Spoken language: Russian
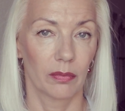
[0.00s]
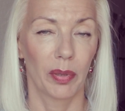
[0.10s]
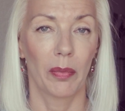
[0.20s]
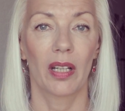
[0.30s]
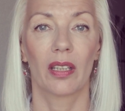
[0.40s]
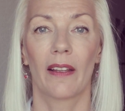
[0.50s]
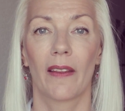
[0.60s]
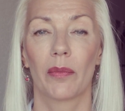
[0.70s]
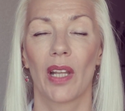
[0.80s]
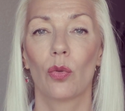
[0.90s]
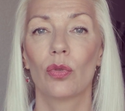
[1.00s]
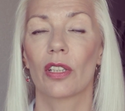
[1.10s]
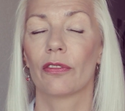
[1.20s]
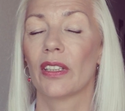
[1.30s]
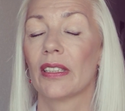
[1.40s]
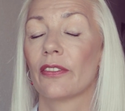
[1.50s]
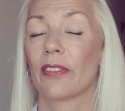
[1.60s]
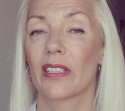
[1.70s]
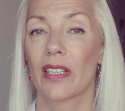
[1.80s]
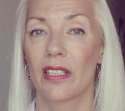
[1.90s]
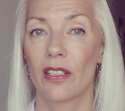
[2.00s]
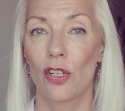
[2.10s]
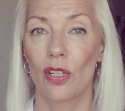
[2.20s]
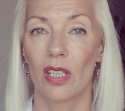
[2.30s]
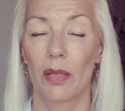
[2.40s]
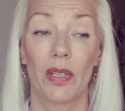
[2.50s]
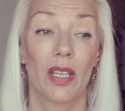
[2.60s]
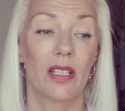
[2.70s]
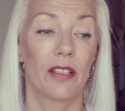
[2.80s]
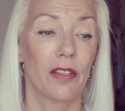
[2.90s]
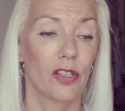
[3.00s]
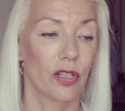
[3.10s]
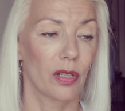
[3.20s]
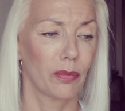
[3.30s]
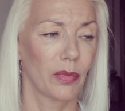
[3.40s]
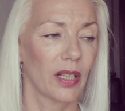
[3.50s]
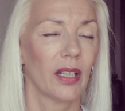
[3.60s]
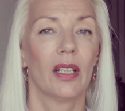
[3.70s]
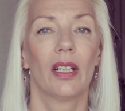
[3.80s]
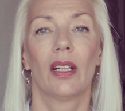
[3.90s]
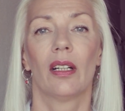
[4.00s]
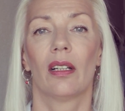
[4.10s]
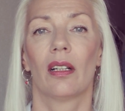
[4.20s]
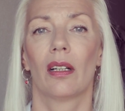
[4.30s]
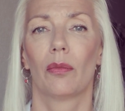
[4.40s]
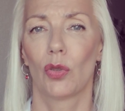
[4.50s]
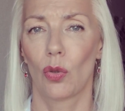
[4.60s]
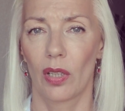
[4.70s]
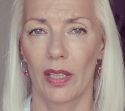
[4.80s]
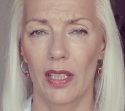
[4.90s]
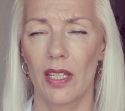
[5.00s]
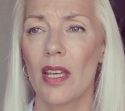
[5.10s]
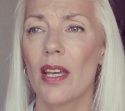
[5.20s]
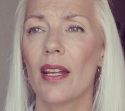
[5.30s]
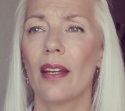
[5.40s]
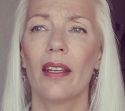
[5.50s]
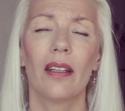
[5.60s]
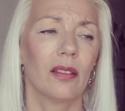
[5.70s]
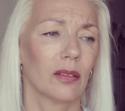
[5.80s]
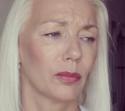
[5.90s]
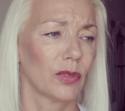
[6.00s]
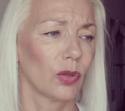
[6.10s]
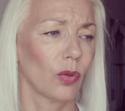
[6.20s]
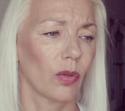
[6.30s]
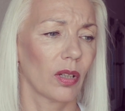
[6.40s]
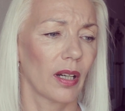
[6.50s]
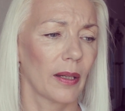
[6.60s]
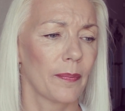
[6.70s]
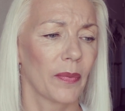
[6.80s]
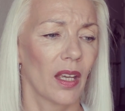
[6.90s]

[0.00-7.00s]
помогла нам на утро, выглядеть фантастическими, если вечером мы а, много ели, много